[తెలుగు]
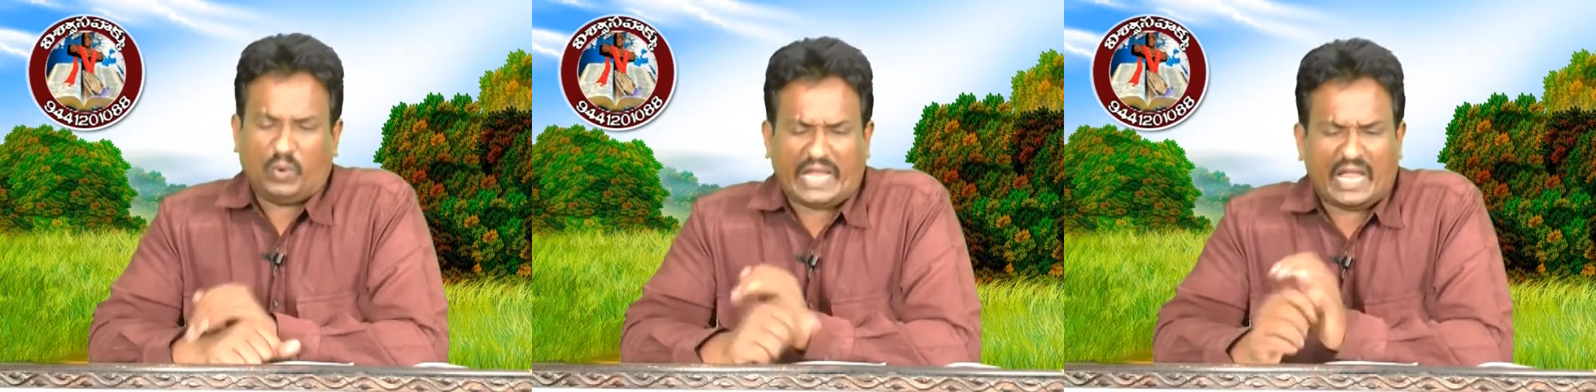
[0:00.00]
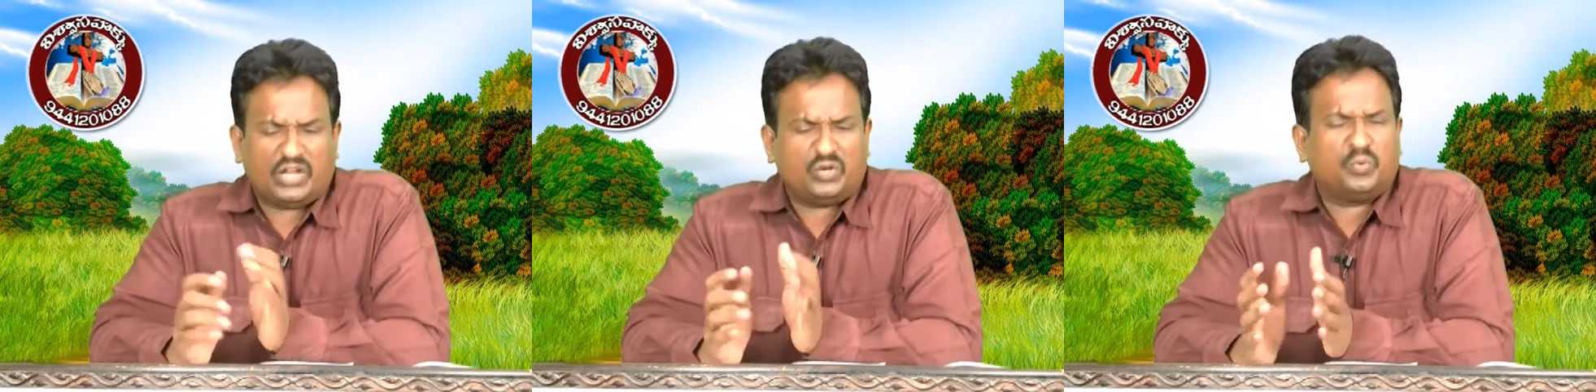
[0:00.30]

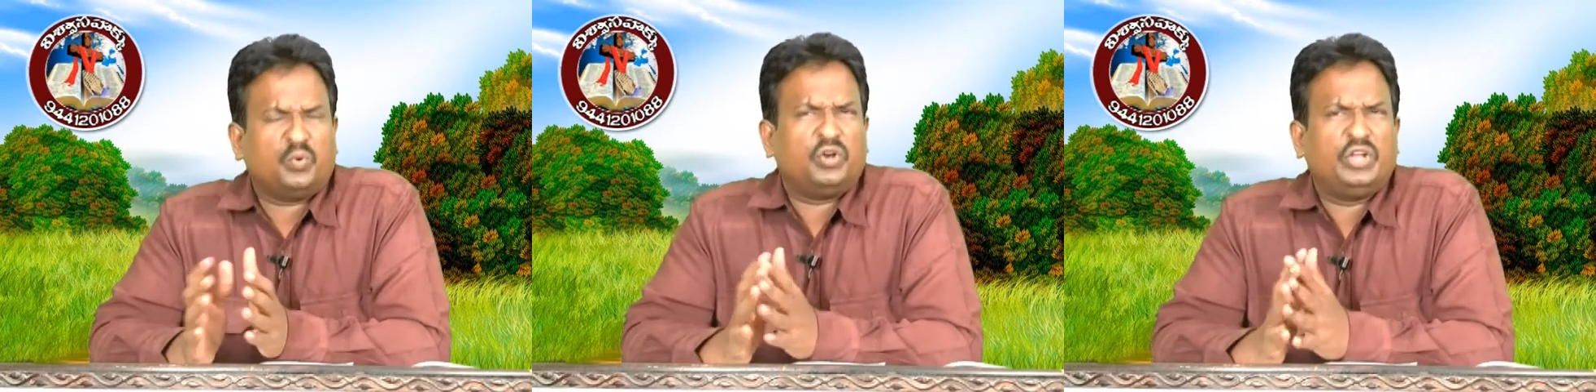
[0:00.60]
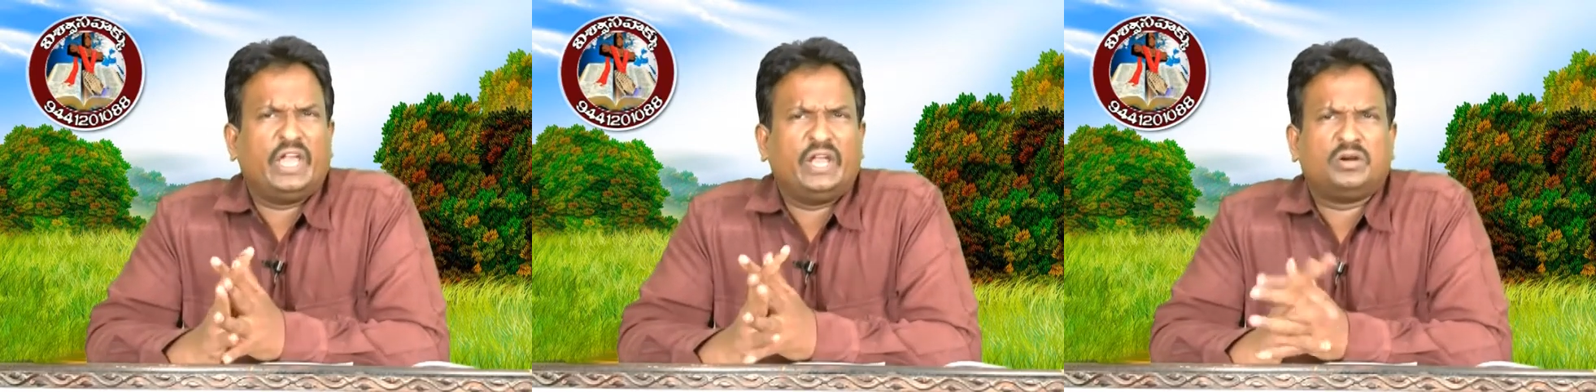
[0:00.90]
ఒకవేళ నువ్వు
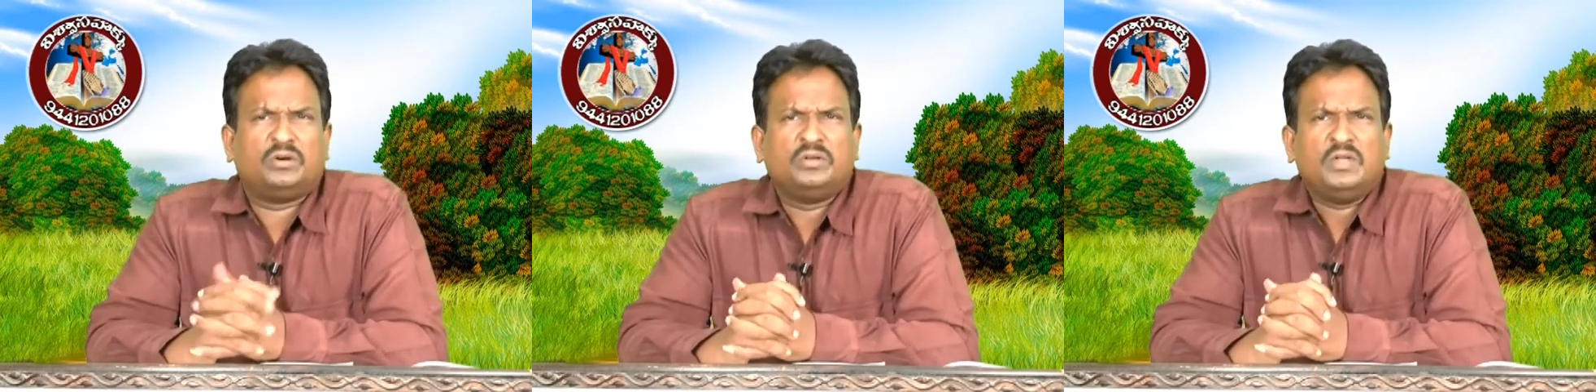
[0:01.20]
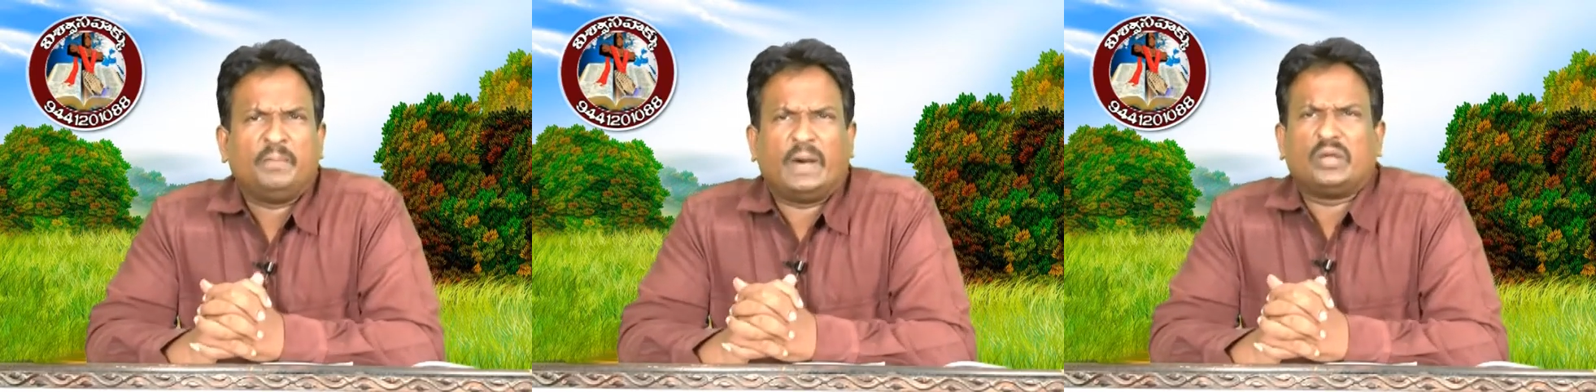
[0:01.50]
నేను
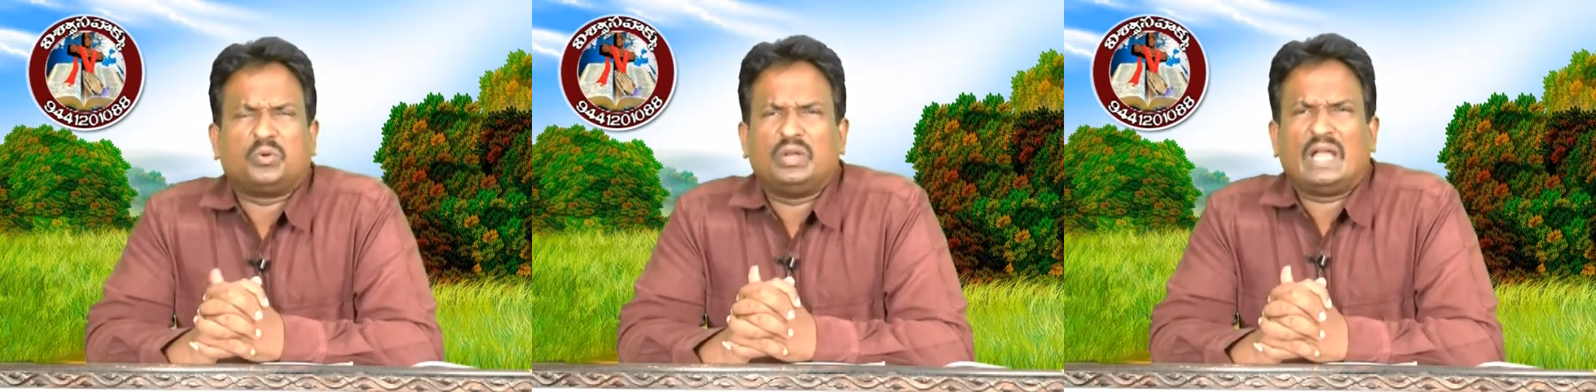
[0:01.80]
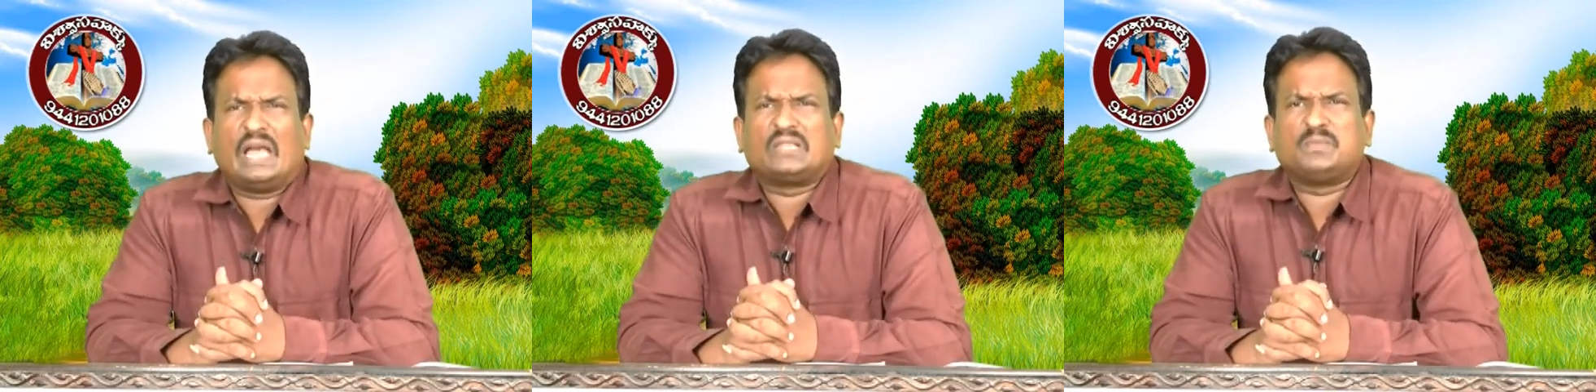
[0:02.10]
మనకున్న
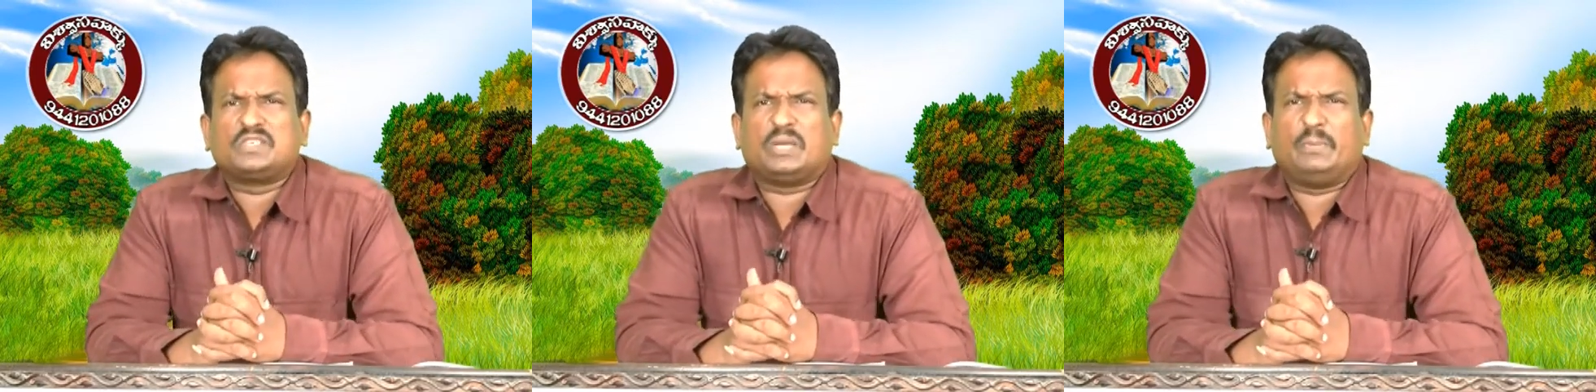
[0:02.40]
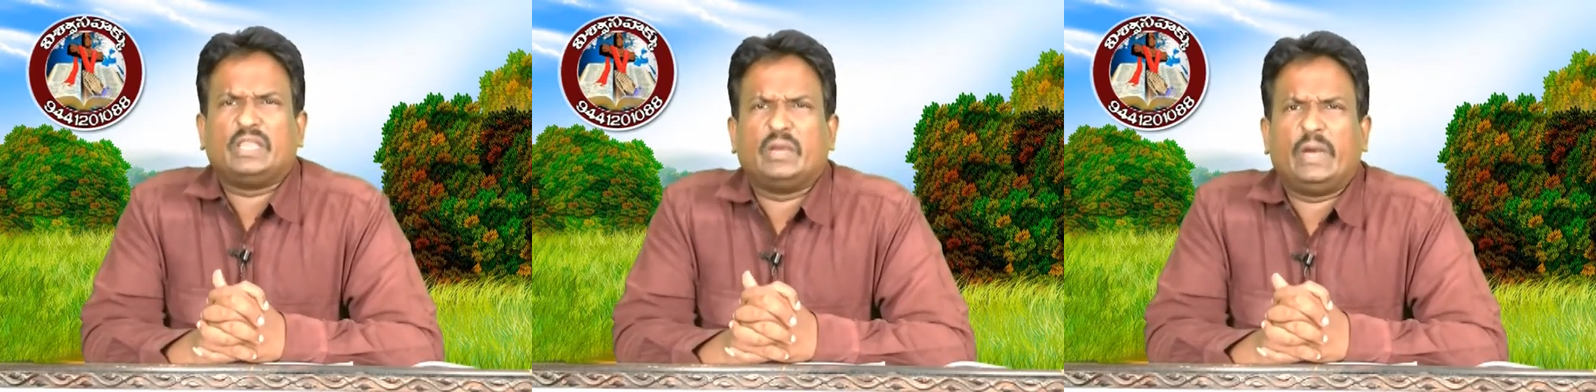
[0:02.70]
ఆత్మ
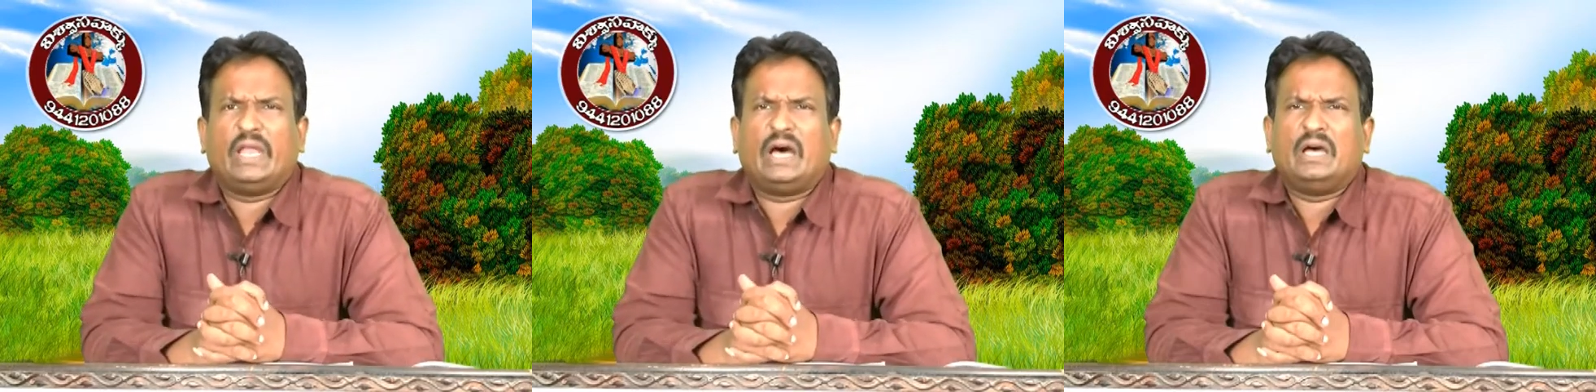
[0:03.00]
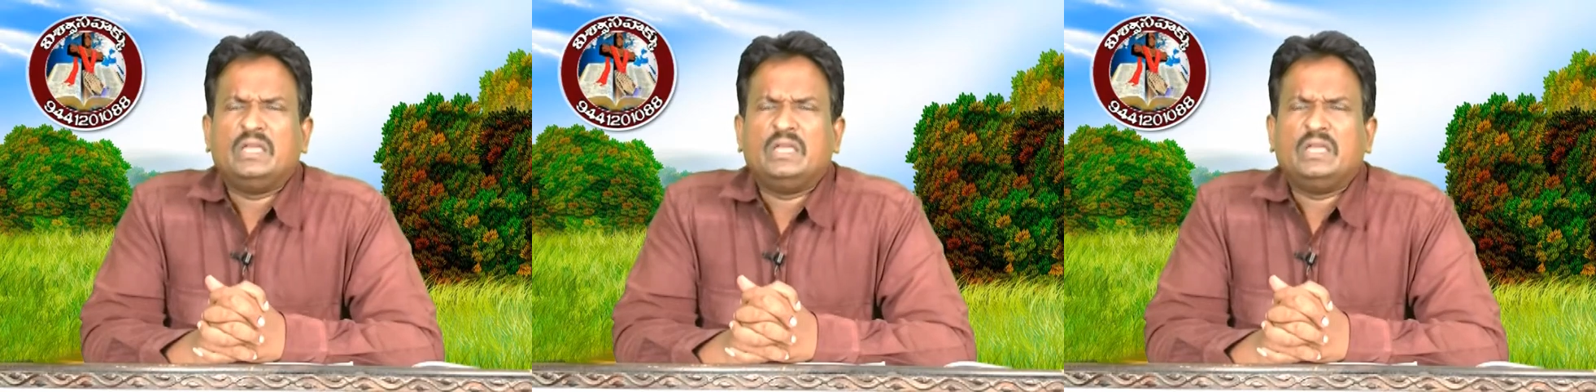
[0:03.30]
సంబంధమైన